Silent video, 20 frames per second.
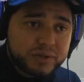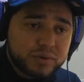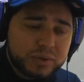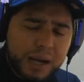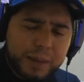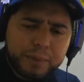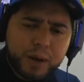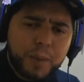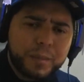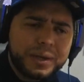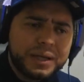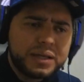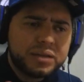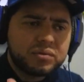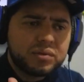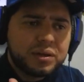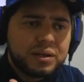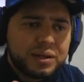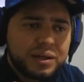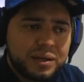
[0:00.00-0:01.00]
Gabriel
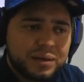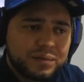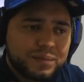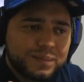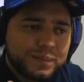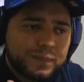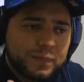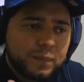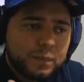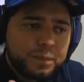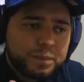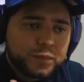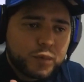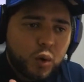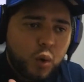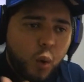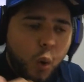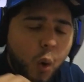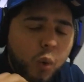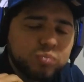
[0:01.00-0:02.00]
Milito, ele
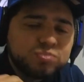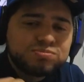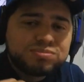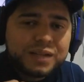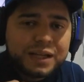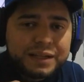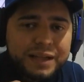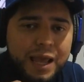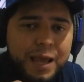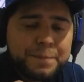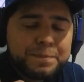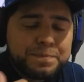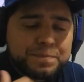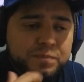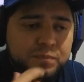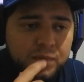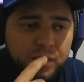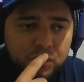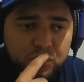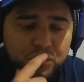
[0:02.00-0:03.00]
ontem, né,
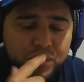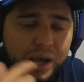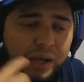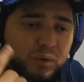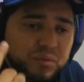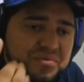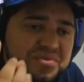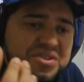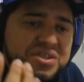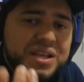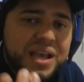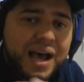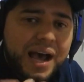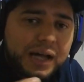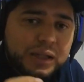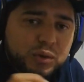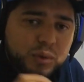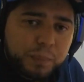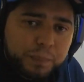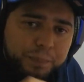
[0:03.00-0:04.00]
foi
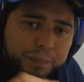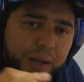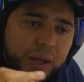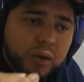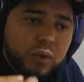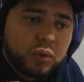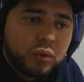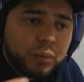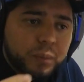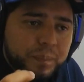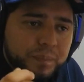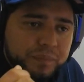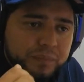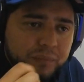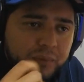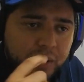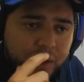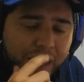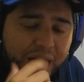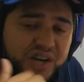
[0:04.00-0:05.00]
anunciado pelo
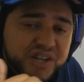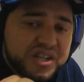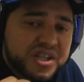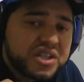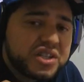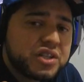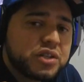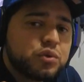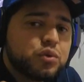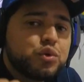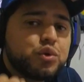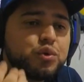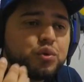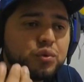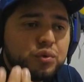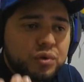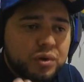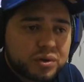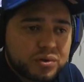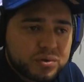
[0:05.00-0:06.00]
Argentino
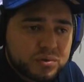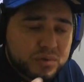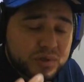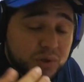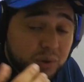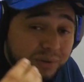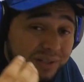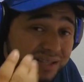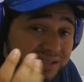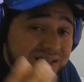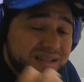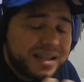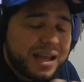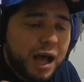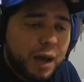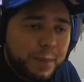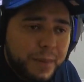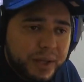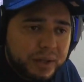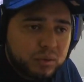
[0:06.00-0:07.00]
Júnior o seu
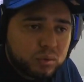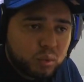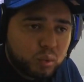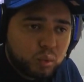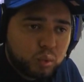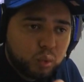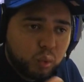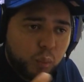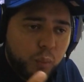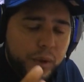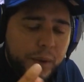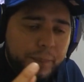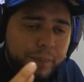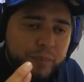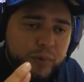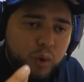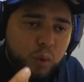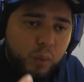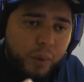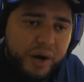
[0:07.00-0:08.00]
desligamento do clube.
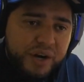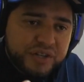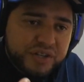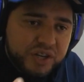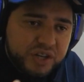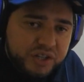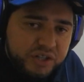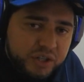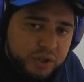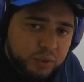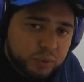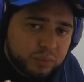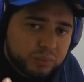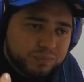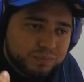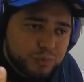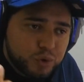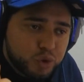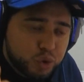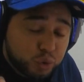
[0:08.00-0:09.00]
O Argentino
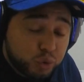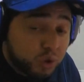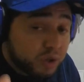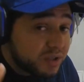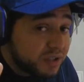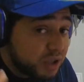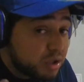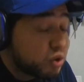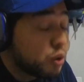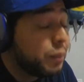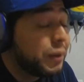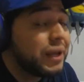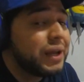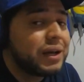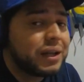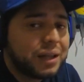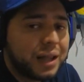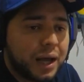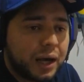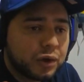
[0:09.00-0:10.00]
Júnior deixou bem
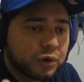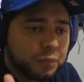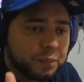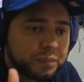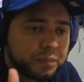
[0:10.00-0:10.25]
claro